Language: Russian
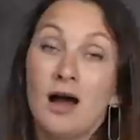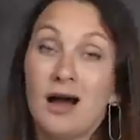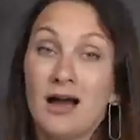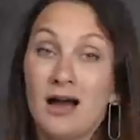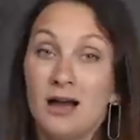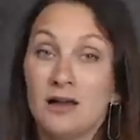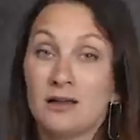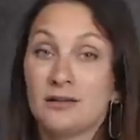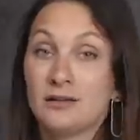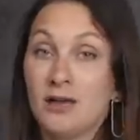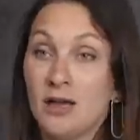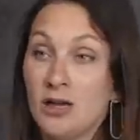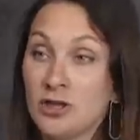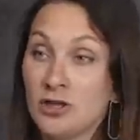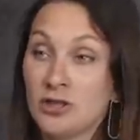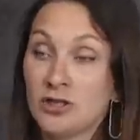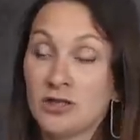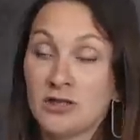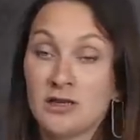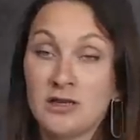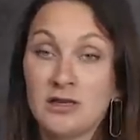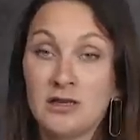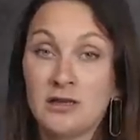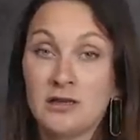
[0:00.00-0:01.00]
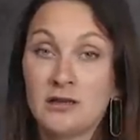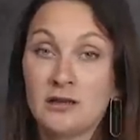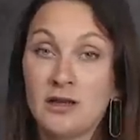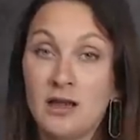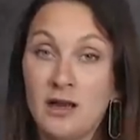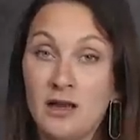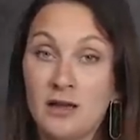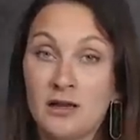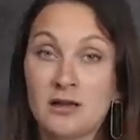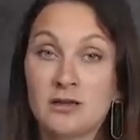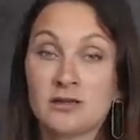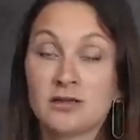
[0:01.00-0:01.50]
а, даже
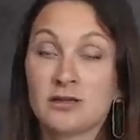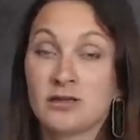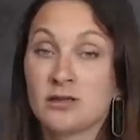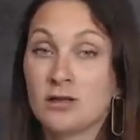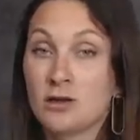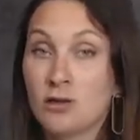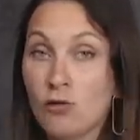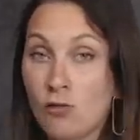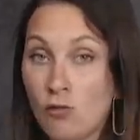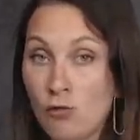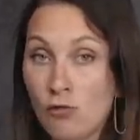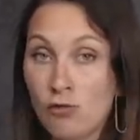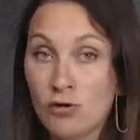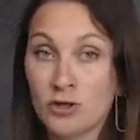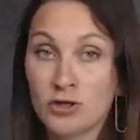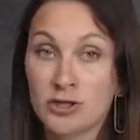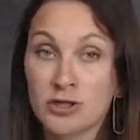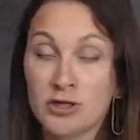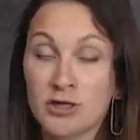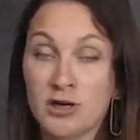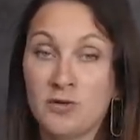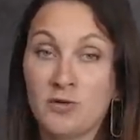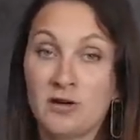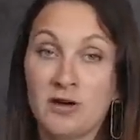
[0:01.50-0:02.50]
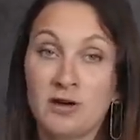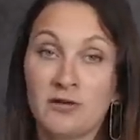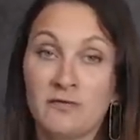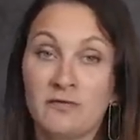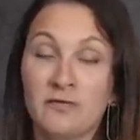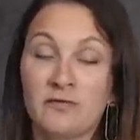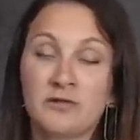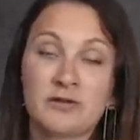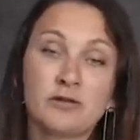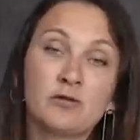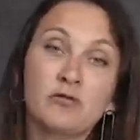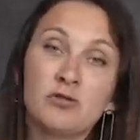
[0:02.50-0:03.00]
на схожих, э,
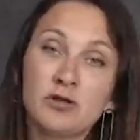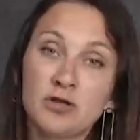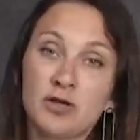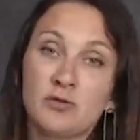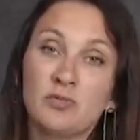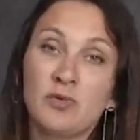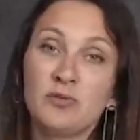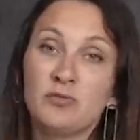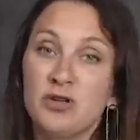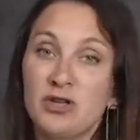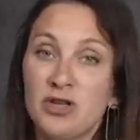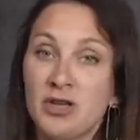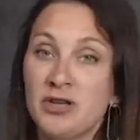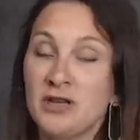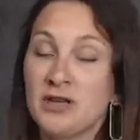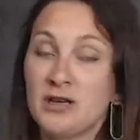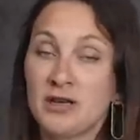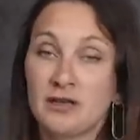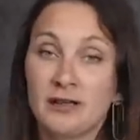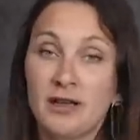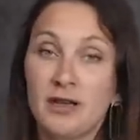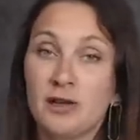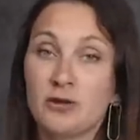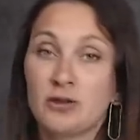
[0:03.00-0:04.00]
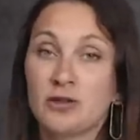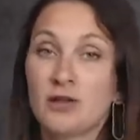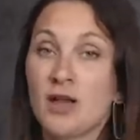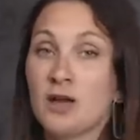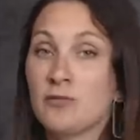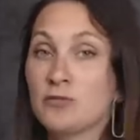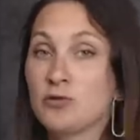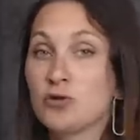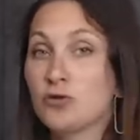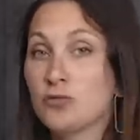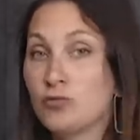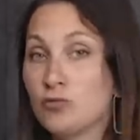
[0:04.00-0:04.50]
в схожих помещениях, да,
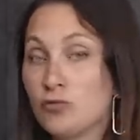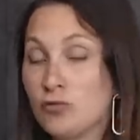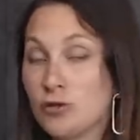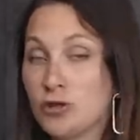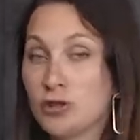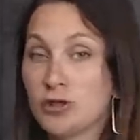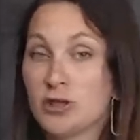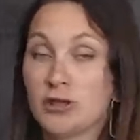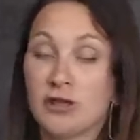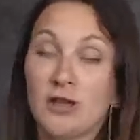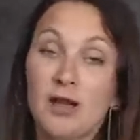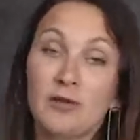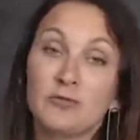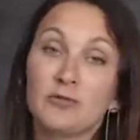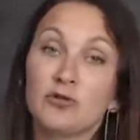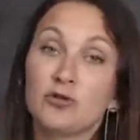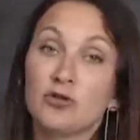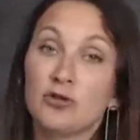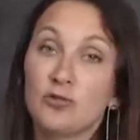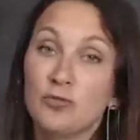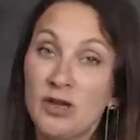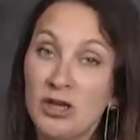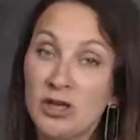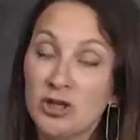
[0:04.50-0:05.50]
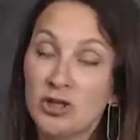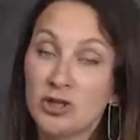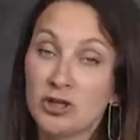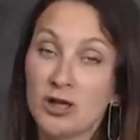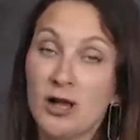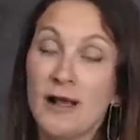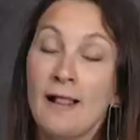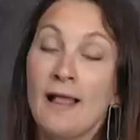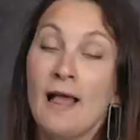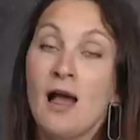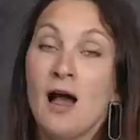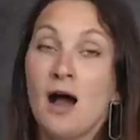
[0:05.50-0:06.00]
там чуть больше, там чуть
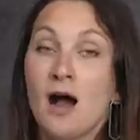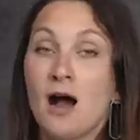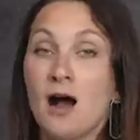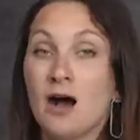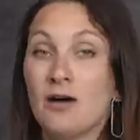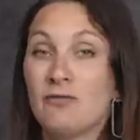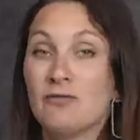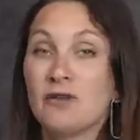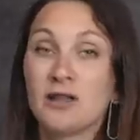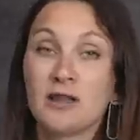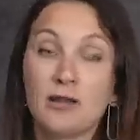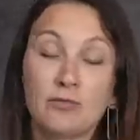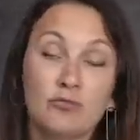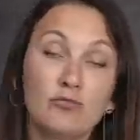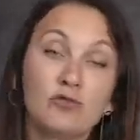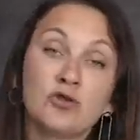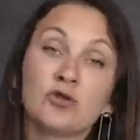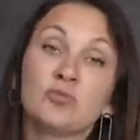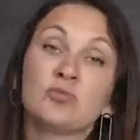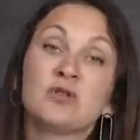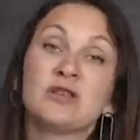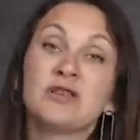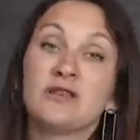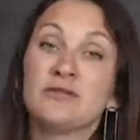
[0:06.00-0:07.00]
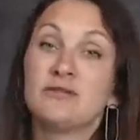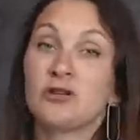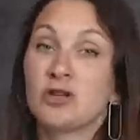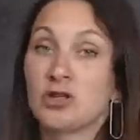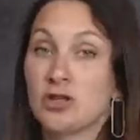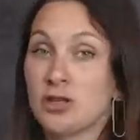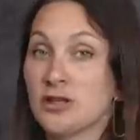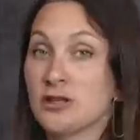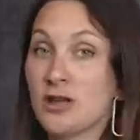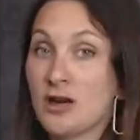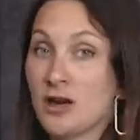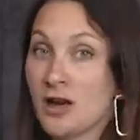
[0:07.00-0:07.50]
меньше, а выхлоп может быть
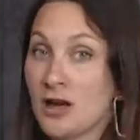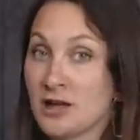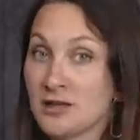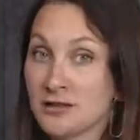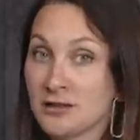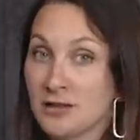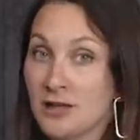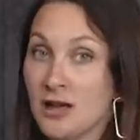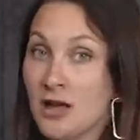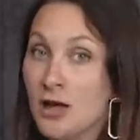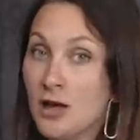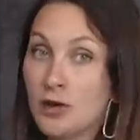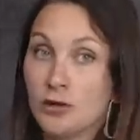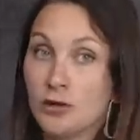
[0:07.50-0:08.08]
совершенно разный.